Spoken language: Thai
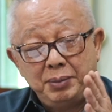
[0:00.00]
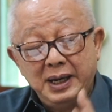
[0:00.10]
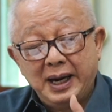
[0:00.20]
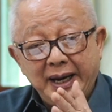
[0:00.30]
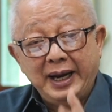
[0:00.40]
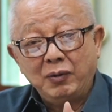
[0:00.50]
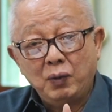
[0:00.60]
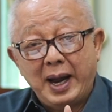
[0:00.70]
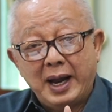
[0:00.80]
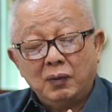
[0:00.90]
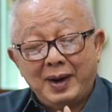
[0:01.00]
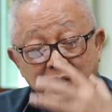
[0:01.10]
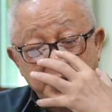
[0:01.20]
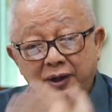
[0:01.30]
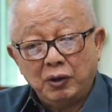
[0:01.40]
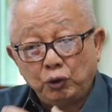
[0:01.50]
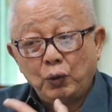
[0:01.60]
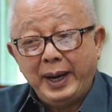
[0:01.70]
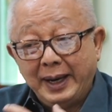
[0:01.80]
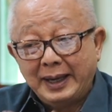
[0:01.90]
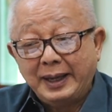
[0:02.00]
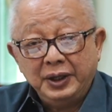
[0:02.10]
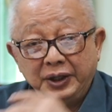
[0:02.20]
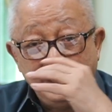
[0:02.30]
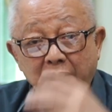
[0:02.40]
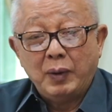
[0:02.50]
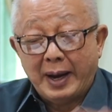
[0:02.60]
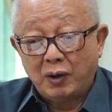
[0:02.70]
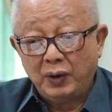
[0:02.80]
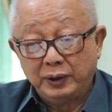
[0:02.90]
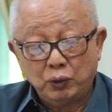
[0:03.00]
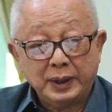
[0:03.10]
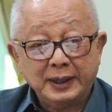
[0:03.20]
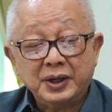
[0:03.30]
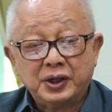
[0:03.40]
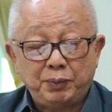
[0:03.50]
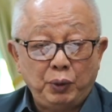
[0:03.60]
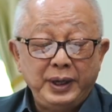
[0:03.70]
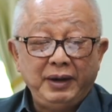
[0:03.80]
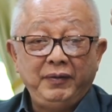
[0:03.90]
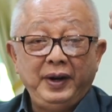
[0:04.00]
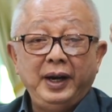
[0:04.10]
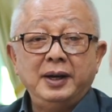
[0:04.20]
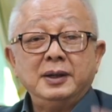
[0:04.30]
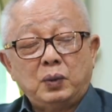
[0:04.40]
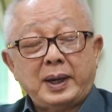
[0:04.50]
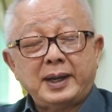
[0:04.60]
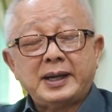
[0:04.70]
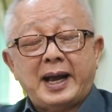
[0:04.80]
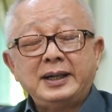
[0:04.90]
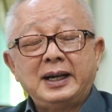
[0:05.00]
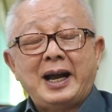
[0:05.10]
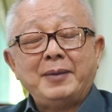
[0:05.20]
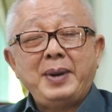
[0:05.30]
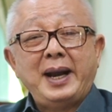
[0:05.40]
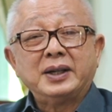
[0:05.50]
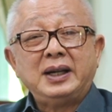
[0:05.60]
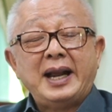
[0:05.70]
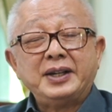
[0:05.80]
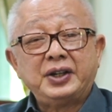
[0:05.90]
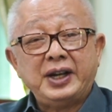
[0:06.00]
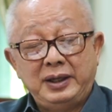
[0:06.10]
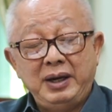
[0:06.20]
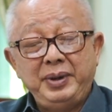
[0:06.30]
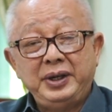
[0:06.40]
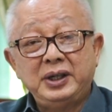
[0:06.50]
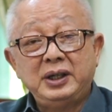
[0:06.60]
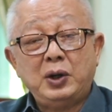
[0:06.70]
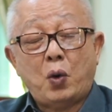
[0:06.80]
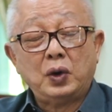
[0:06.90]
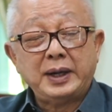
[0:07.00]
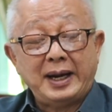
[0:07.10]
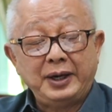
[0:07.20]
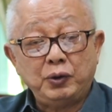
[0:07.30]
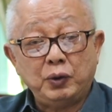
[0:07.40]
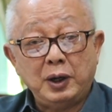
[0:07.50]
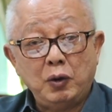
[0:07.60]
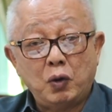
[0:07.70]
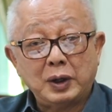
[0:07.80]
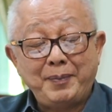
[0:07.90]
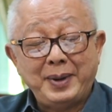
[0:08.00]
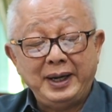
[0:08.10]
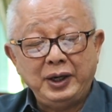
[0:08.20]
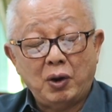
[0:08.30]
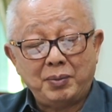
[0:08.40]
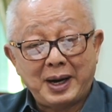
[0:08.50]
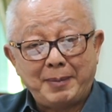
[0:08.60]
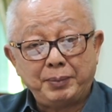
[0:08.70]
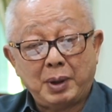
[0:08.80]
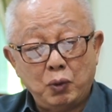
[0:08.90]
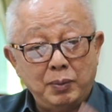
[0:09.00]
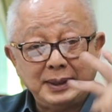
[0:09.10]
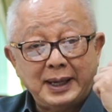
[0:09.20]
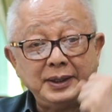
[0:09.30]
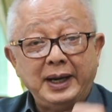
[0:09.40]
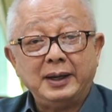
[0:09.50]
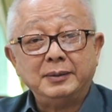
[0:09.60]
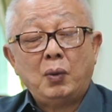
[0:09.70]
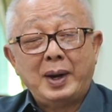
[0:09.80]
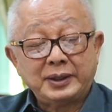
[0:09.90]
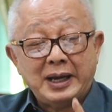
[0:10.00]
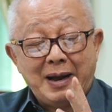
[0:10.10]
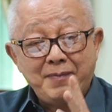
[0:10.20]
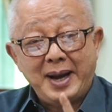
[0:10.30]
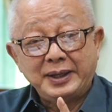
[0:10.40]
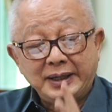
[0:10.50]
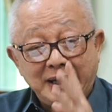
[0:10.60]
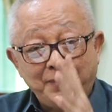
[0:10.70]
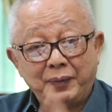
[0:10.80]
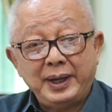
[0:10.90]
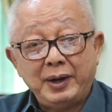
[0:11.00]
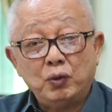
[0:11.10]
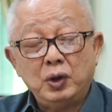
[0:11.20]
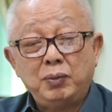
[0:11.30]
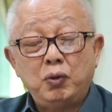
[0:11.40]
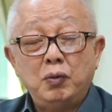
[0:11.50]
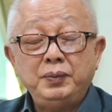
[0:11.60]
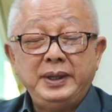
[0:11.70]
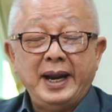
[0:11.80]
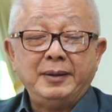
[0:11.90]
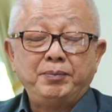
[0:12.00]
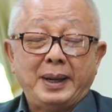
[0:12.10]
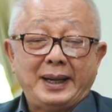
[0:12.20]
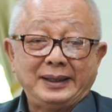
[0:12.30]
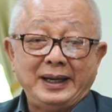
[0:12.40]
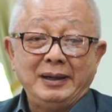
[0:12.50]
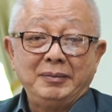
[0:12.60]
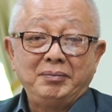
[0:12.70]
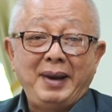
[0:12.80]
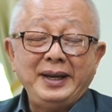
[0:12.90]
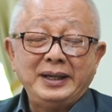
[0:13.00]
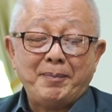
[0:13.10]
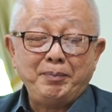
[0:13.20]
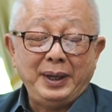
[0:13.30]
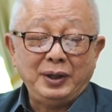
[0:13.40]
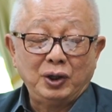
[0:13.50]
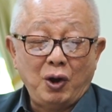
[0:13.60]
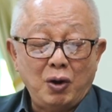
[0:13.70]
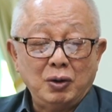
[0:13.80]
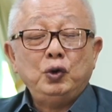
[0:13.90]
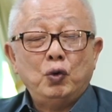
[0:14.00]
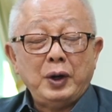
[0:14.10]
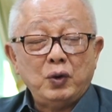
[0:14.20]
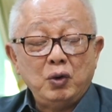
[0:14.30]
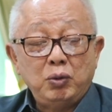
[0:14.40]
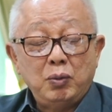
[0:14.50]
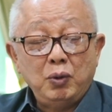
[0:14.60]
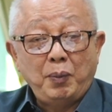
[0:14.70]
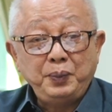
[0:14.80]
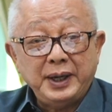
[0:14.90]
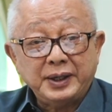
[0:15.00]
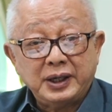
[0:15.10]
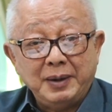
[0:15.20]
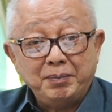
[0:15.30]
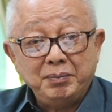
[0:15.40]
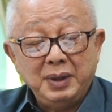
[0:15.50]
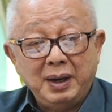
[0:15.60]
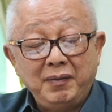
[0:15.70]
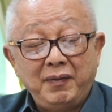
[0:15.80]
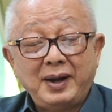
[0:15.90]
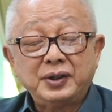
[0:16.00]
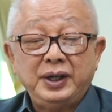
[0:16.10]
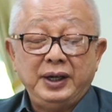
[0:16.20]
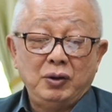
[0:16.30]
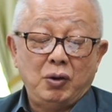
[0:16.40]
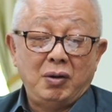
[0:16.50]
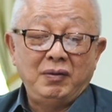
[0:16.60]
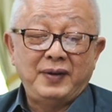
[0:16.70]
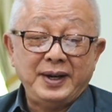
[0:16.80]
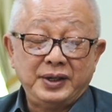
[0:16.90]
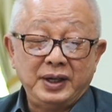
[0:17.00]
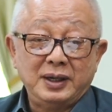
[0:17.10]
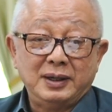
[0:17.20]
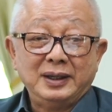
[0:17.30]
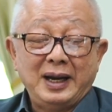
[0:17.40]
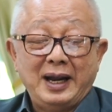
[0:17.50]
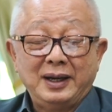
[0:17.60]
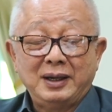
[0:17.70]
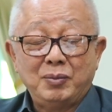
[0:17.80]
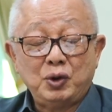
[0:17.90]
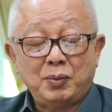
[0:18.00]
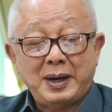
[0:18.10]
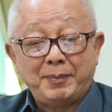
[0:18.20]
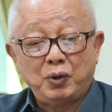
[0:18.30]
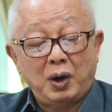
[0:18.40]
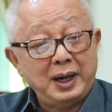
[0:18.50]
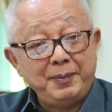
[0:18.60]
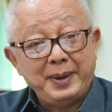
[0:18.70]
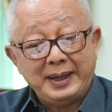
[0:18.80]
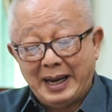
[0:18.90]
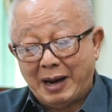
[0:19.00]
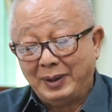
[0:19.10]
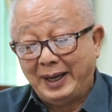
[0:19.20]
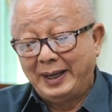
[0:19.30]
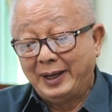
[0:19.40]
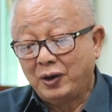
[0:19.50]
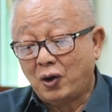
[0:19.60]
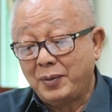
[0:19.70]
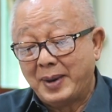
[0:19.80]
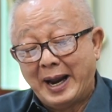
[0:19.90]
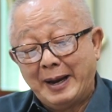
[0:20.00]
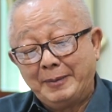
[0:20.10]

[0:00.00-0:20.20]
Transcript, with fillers: เพื่อให้เห็นว่าวัคซีนของตัวเองนั้นดีกว่าของอีกตัวหนึ่งสปุตนิกวีวารสารทางการแพทย์แลนเซที่มีชื่อโด่งดังที่สุดในโลก และเป็นที่ยอมรับระบุมาชัดเจน ว่าสามารถจะเก็บไว้ในอุณหภูมิเย็นปกติ ไม่จำเป็นต้องอยู่ในอุณหภูมิลบ70 เหมือนวัคซีนของไฟเซอร์นะฮะท่านผู้ชมครับก็เลยเป็นข่าวเล็กๆน้อยๆมา